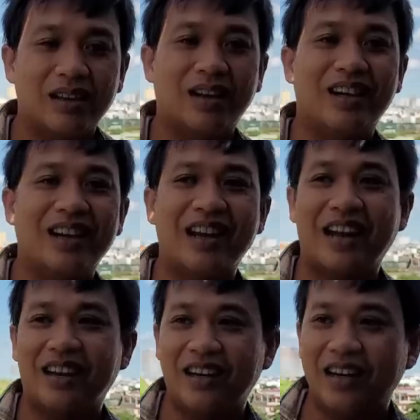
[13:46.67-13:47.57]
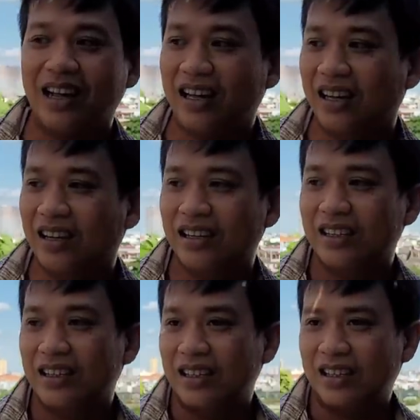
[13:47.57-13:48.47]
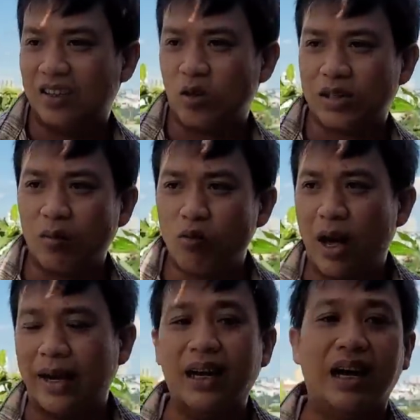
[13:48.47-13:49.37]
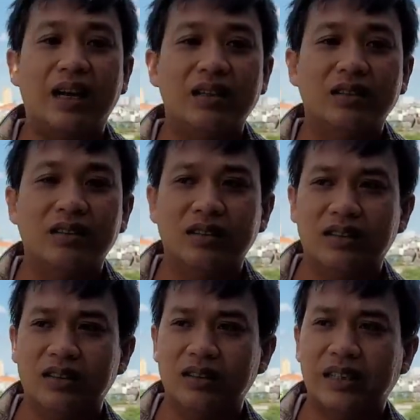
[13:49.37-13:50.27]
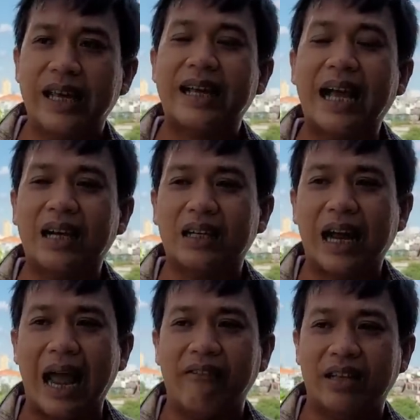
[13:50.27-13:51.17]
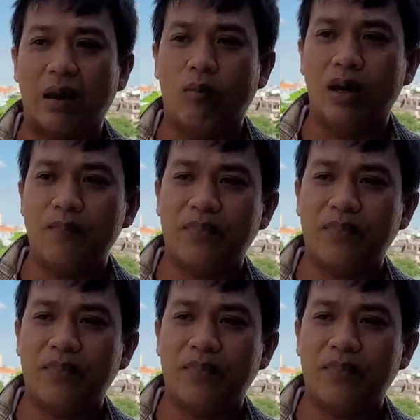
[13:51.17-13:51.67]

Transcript: đó, nên thành thử là uh, cuộc sống của anh ở uh, chia cắt hai vợ chồng á